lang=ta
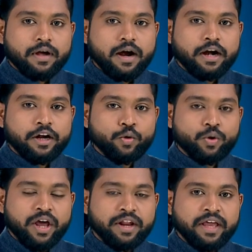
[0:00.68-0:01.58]
கடலூர்
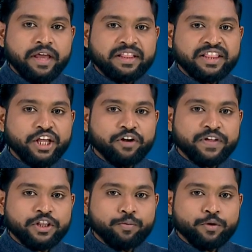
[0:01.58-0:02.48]
அருகே
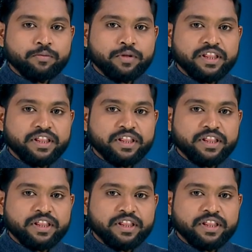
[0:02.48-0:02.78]
திருவந்திபுரம்